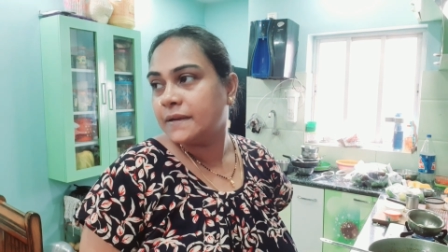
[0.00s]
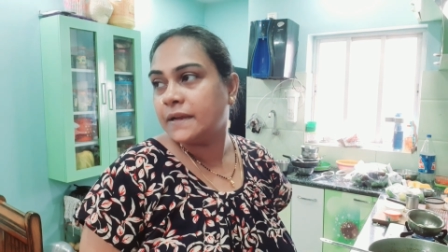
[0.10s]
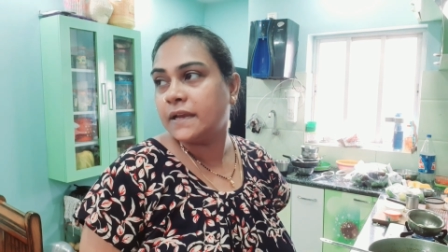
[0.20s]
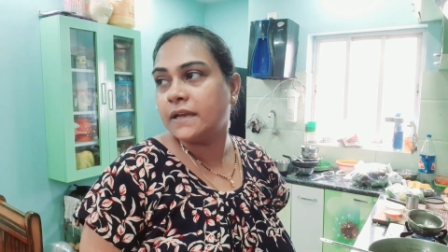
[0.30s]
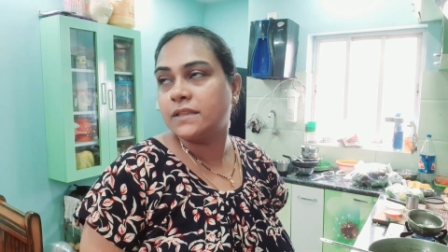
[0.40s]

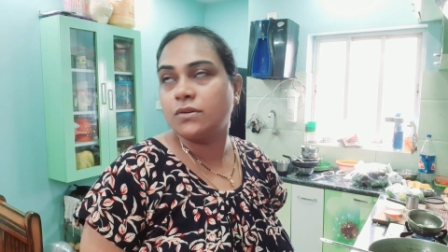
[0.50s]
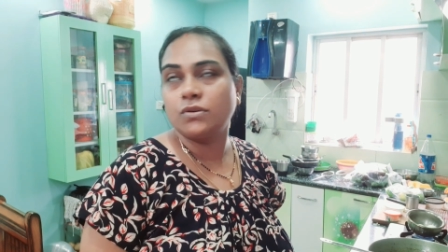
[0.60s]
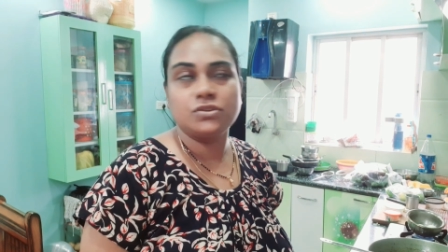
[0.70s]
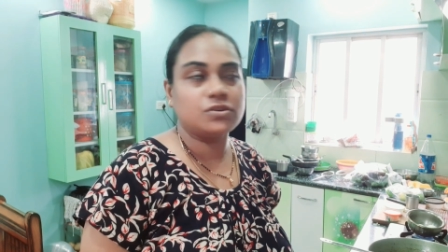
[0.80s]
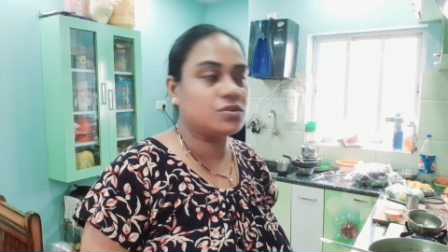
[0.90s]
হ্যাঁ তো
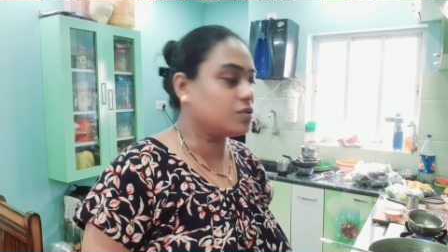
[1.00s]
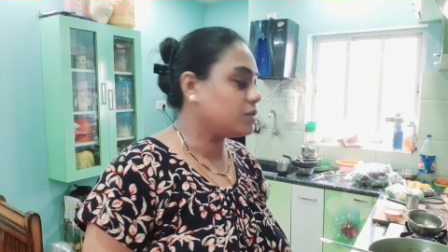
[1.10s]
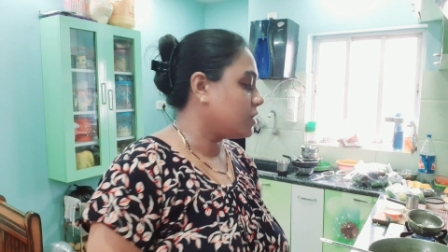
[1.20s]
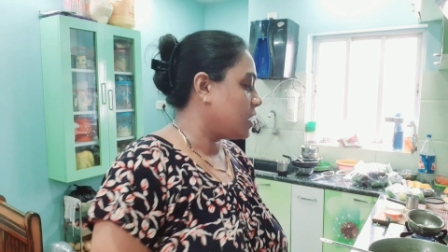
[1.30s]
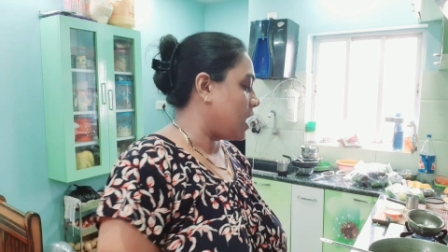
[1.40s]
ওই জন্য
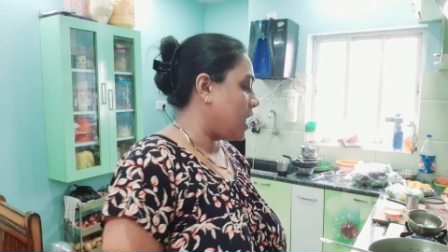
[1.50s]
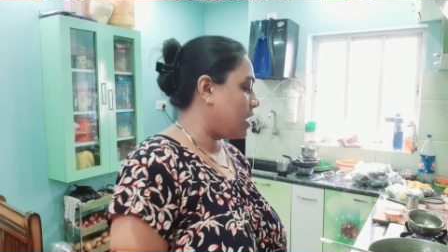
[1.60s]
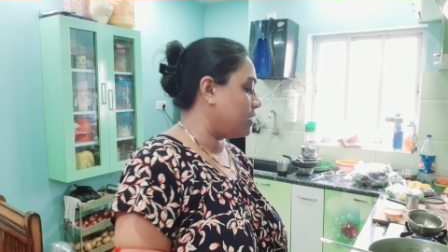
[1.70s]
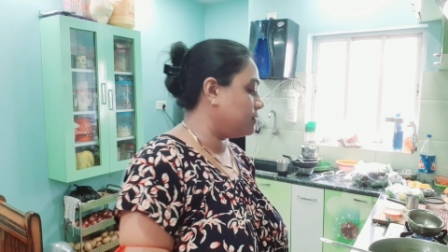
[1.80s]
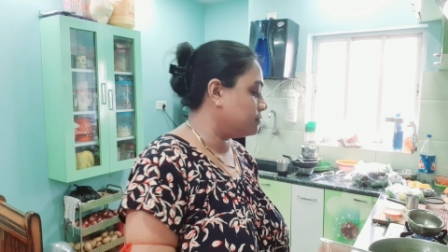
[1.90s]
আর